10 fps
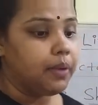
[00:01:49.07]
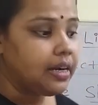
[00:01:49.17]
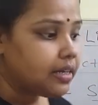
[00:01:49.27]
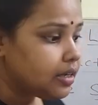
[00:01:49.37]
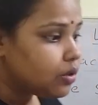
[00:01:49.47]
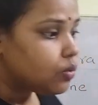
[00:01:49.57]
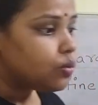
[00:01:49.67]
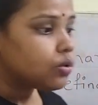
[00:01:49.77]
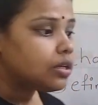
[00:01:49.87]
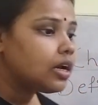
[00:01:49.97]
बट
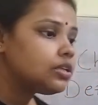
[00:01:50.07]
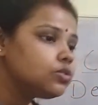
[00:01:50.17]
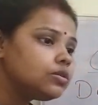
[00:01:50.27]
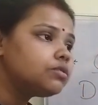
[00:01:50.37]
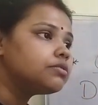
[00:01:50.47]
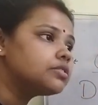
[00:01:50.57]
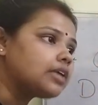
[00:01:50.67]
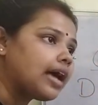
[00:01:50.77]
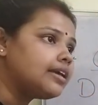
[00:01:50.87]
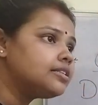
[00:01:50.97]
उनका जो
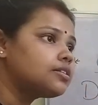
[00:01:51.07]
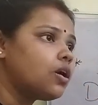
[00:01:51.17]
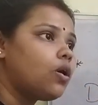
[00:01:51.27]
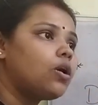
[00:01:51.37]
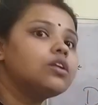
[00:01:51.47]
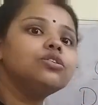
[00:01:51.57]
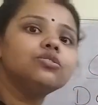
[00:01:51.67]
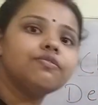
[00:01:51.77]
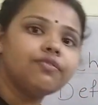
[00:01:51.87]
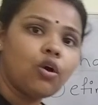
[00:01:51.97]
साइज और
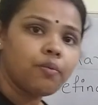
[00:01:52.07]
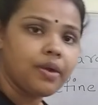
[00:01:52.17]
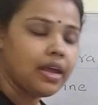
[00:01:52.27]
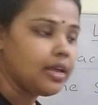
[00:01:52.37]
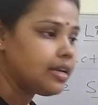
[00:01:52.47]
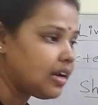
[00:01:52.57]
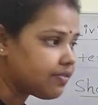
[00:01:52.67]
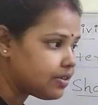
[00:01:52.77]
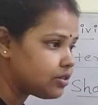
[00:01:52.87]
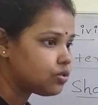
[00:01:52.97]
जो फॉर्म है या
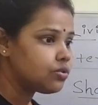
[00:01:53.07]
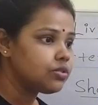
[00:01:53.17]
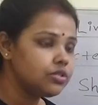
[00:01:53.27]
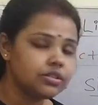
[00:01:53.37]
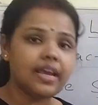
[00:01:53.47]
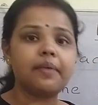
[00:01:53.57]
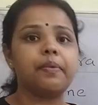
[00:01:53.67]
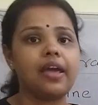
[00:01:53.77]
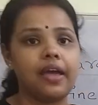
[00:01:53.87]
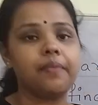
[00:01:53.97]
फिर जो
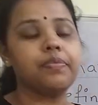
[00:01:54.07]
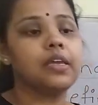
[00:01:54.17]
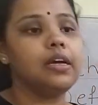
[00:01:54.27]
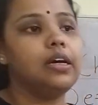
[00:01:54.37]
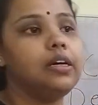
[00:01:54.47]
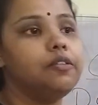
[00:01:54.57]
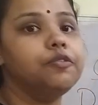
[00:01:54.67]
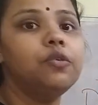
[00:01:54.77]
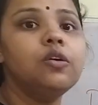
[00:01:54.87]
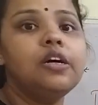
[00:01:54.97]
शेप है
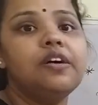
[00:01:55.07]
वो